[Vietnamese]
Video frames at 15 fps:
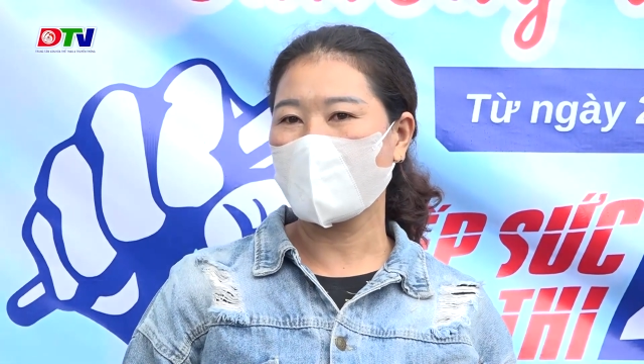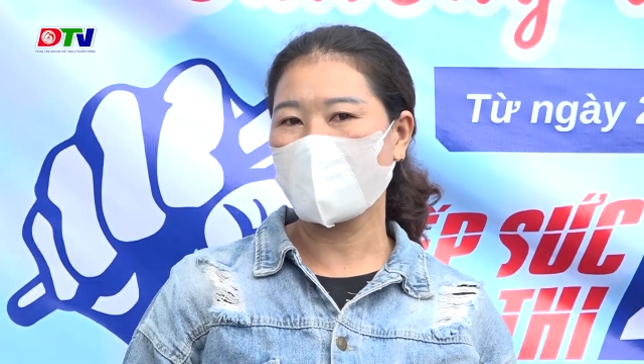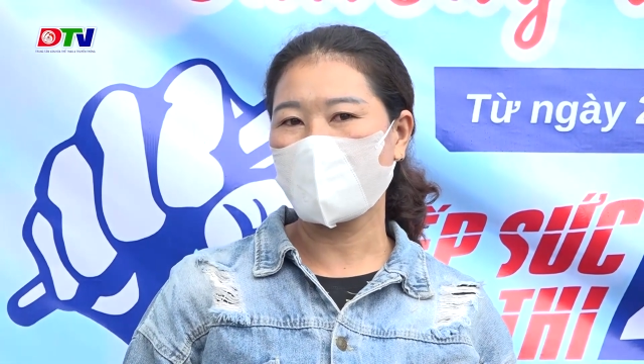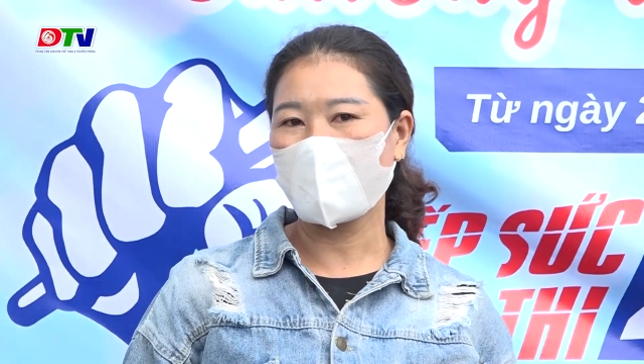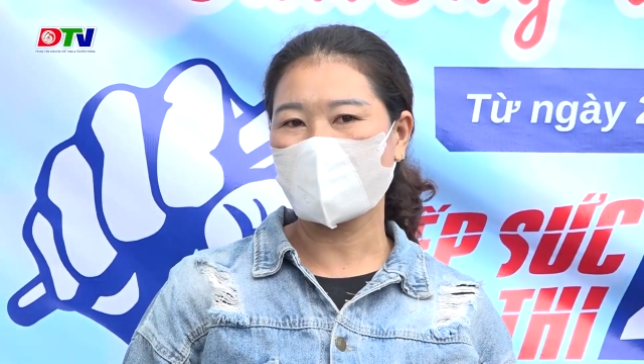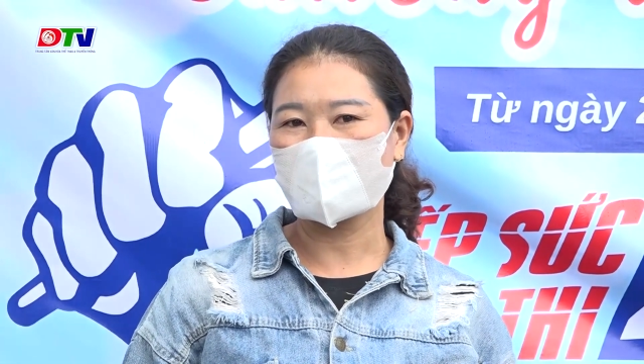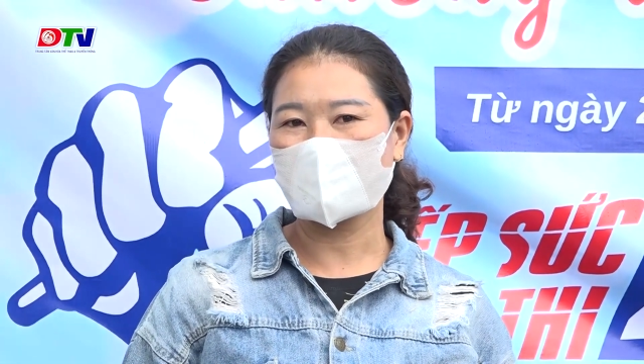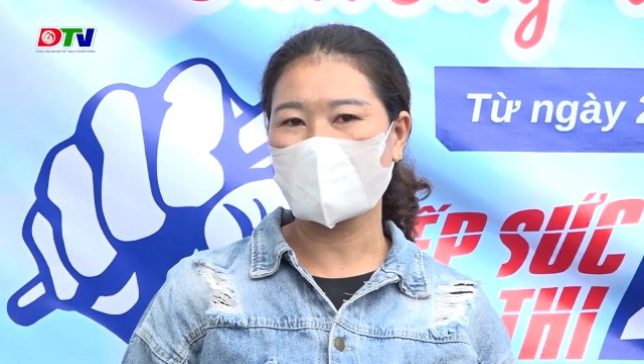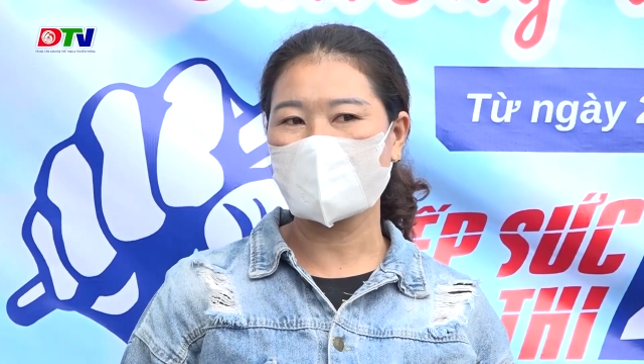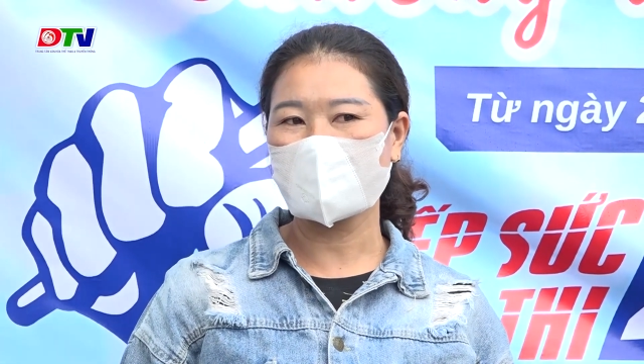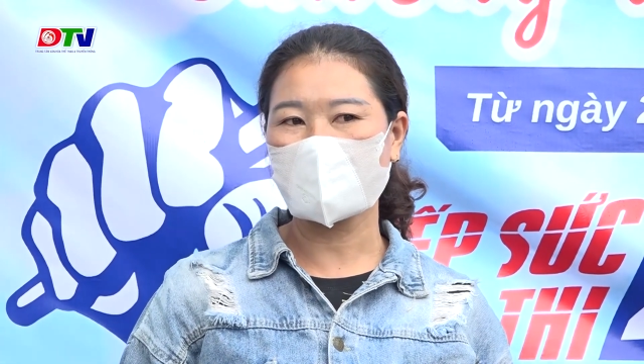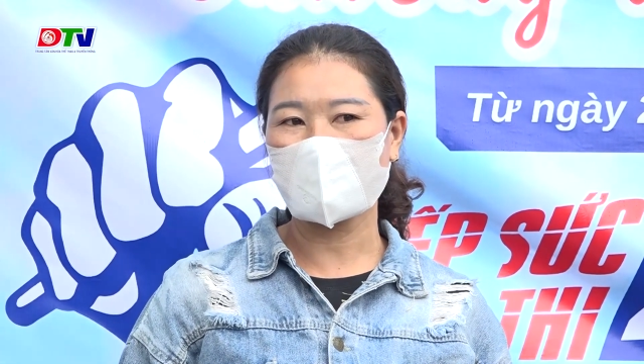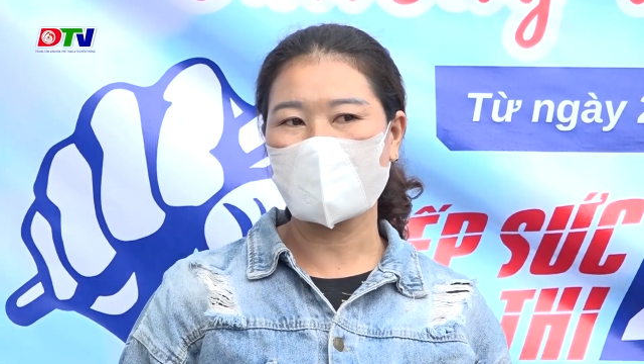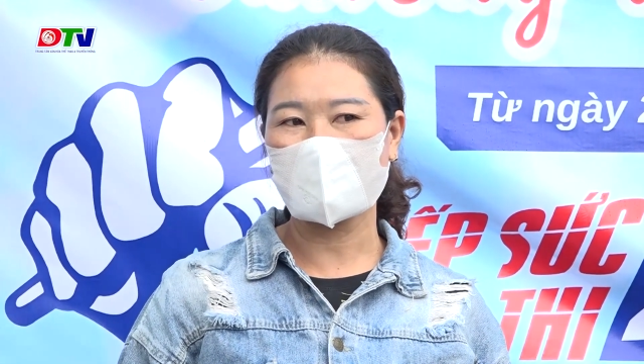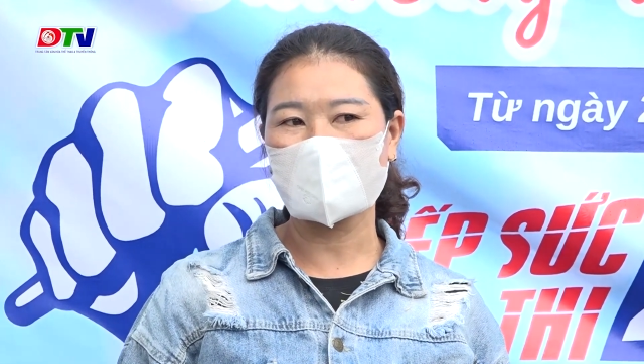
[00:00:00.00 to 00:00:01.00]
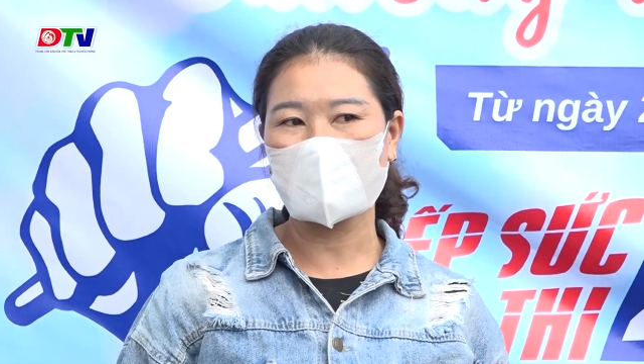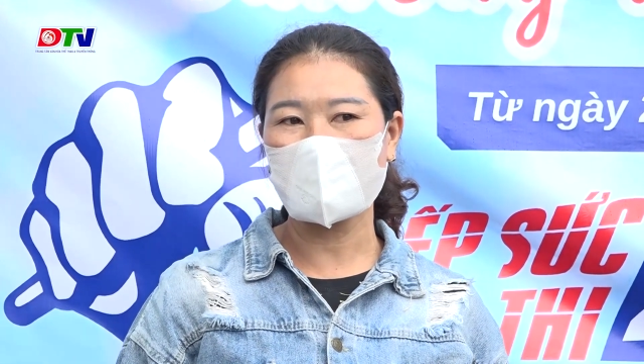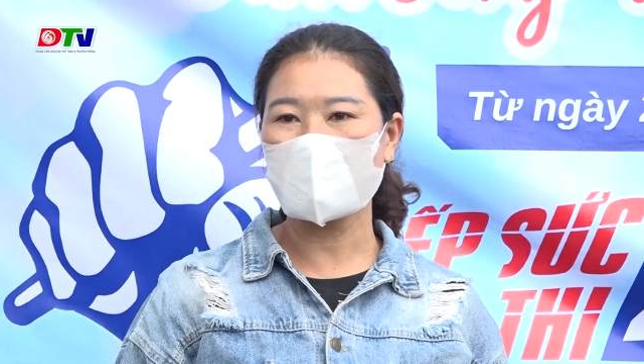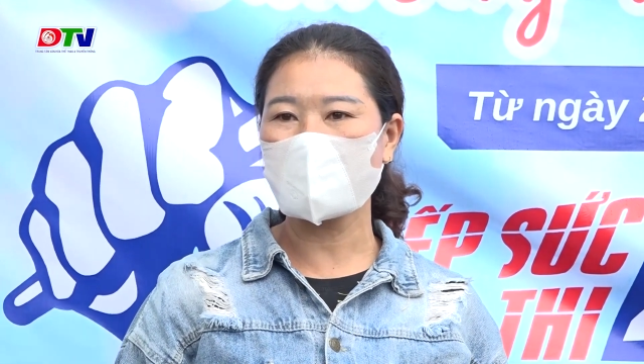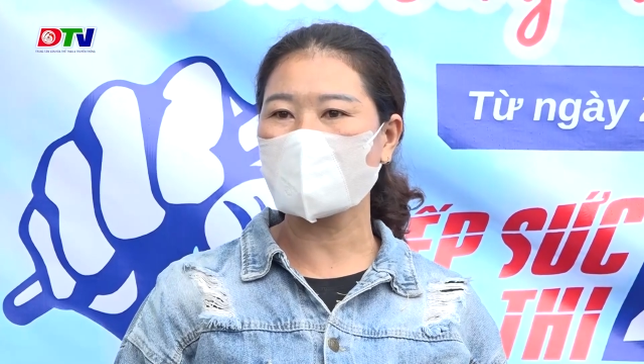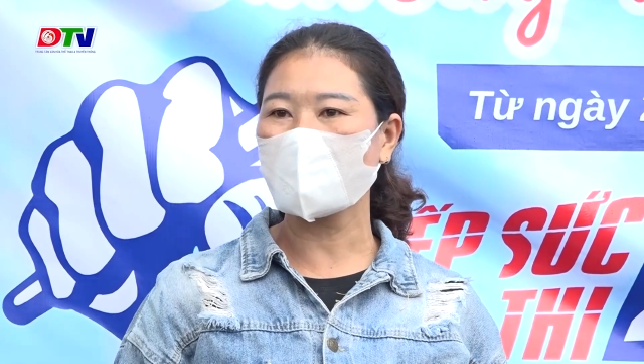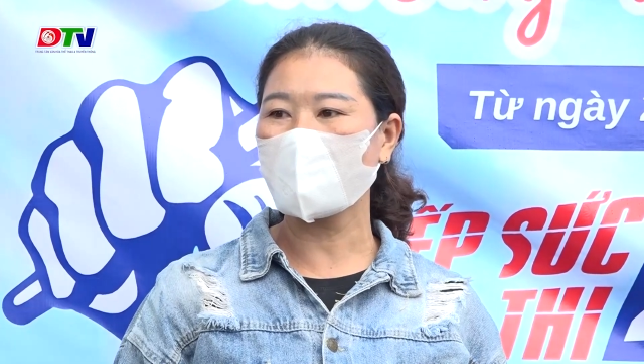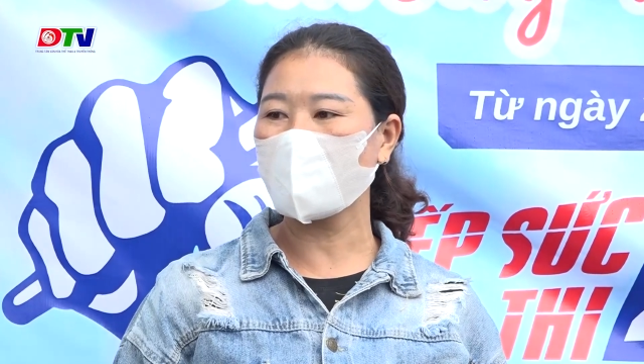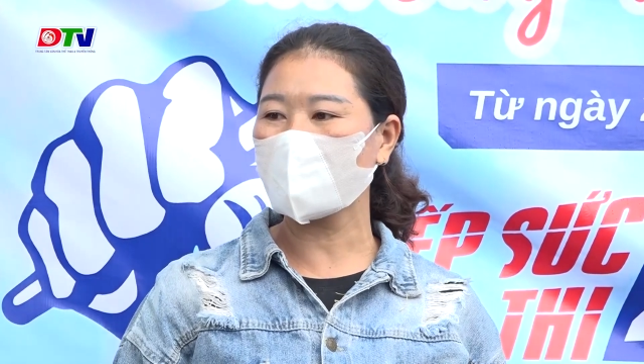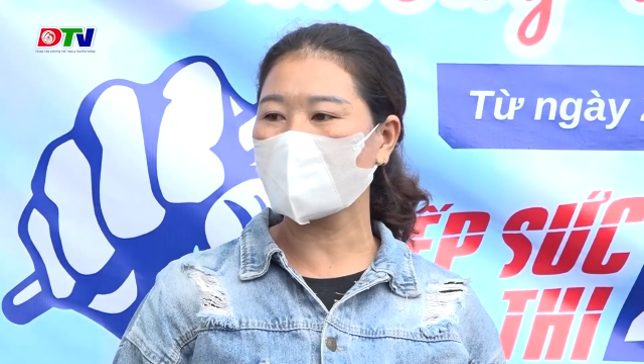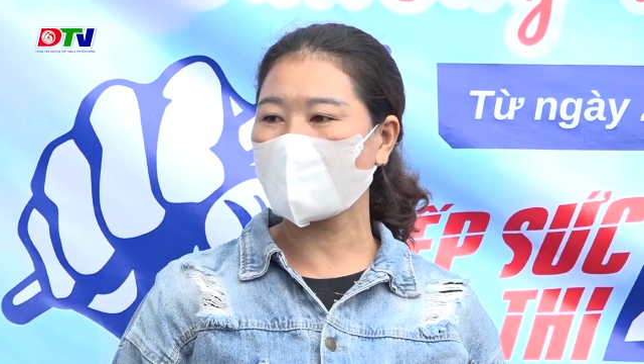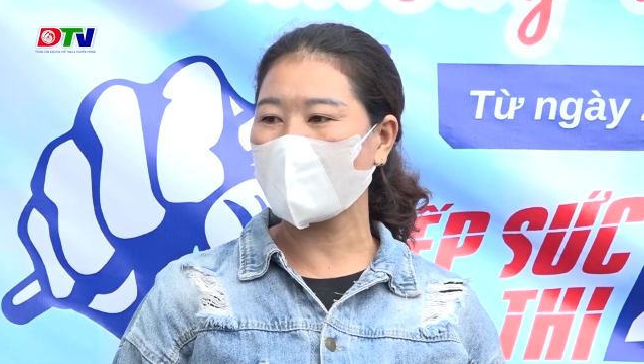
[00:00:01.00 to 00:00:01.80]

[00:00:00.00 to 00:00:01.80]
em học sinh thi cho tốt,